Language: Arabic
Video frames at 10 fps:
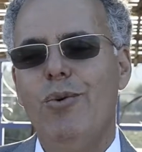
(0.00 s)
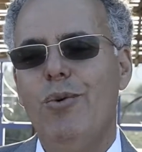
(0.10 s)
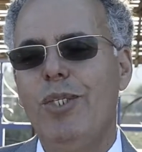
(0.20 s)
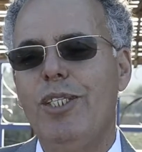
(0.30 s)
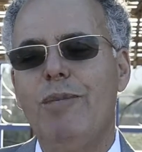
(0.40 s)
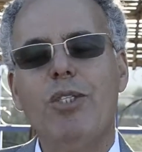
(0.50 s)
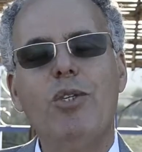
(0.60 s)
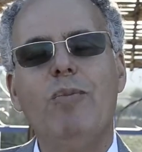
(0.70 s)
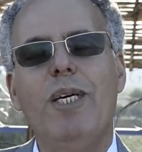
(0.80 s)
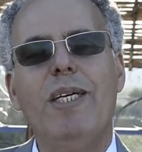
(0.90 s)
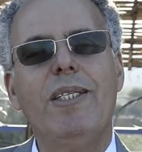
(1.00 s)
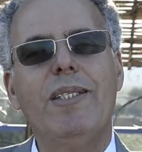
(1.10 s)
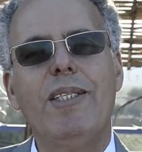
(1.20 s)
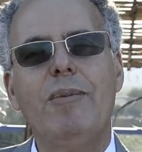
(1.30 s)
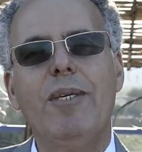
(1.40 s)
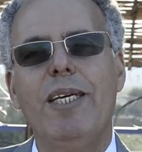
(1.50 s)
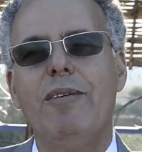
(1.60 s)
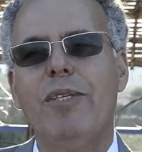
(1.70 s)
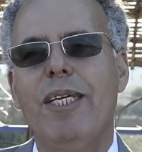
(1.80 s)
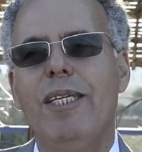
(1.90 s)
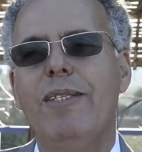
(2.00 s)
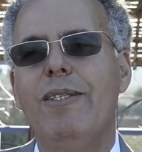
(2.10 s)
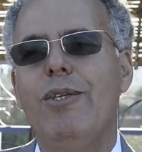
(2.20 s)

وتيتمشوا مع الطبيعه فعلا